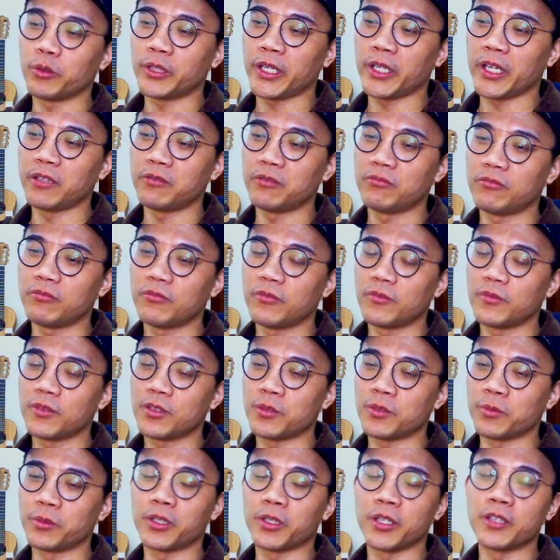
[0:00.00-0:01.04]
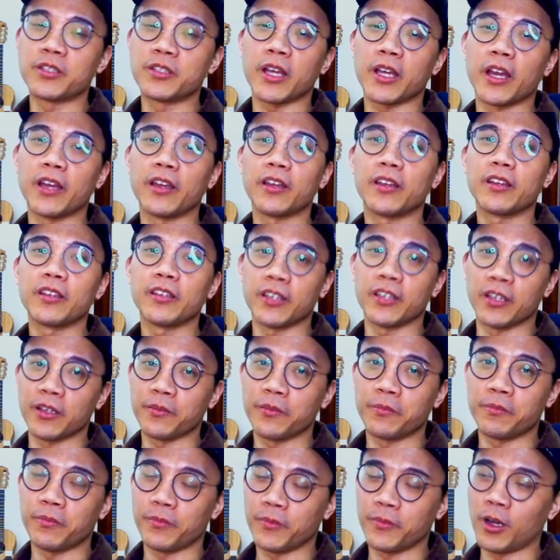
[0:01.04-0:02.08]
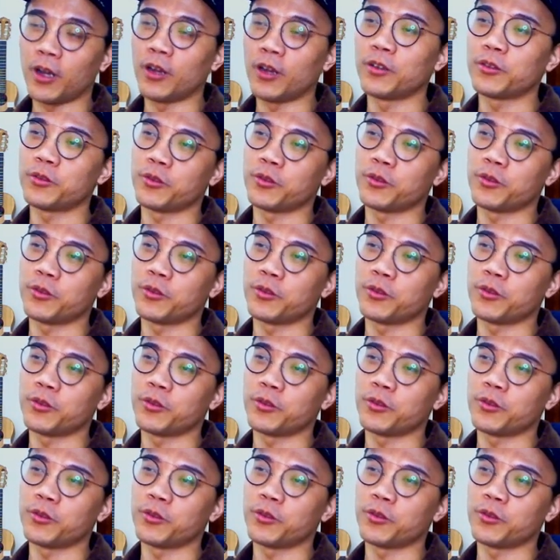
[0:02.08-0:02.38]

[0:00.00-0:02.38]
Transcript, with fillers: 甜，是不是听起来也啊？